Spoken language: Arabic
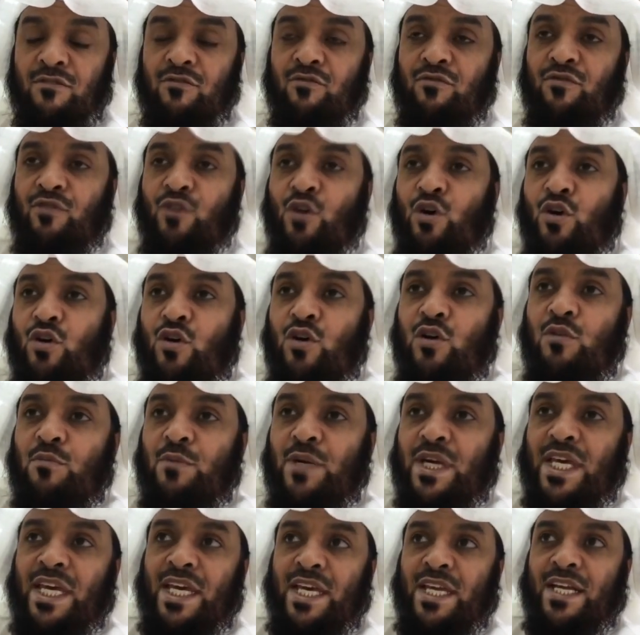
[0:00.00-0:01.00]
فوقه
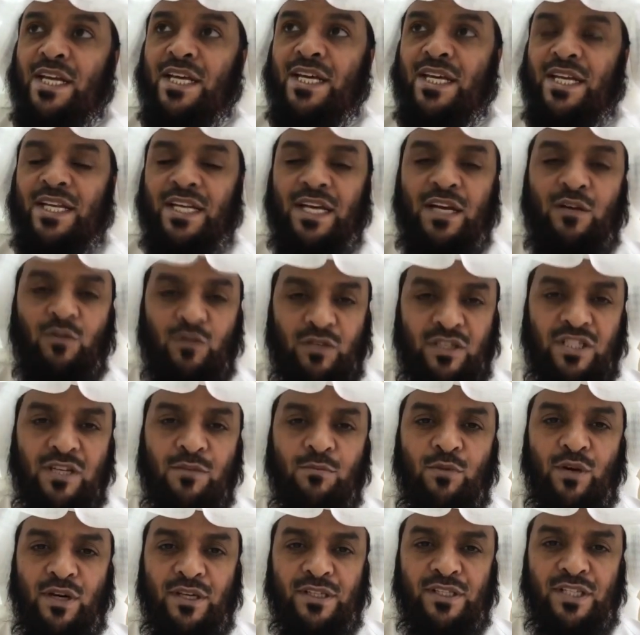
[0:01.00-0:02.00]
ماكينة يعني خلونا
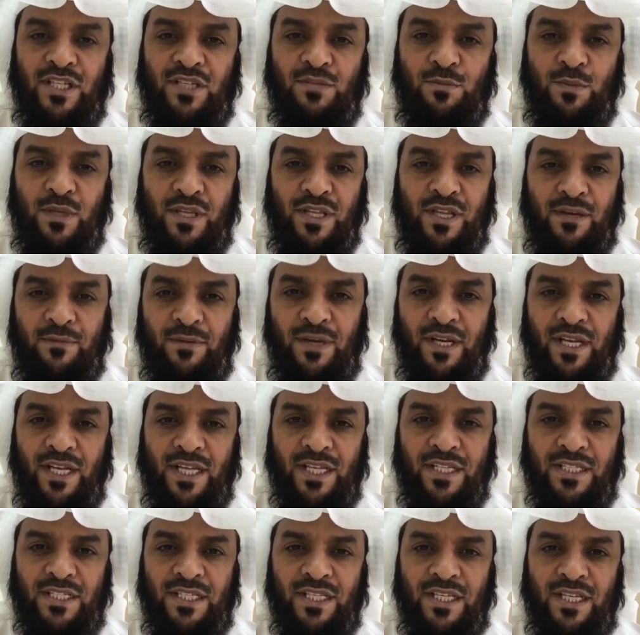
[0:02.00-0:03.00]
نشبه هذا التشبيه ذا
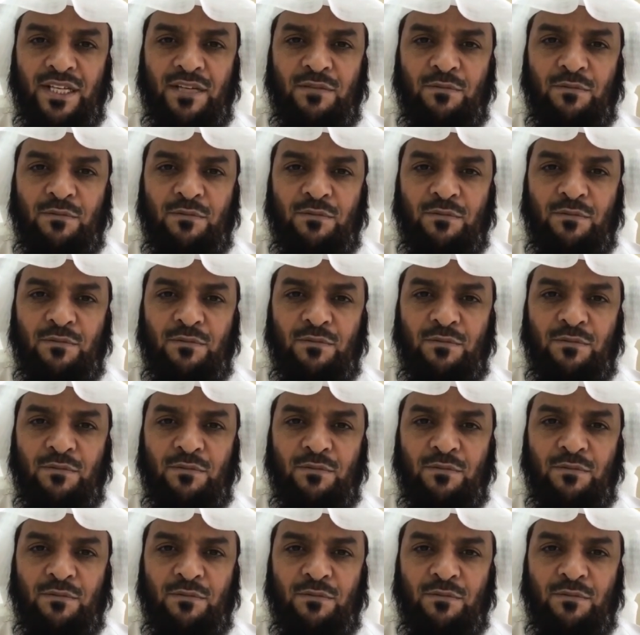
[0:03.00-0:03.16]
معلش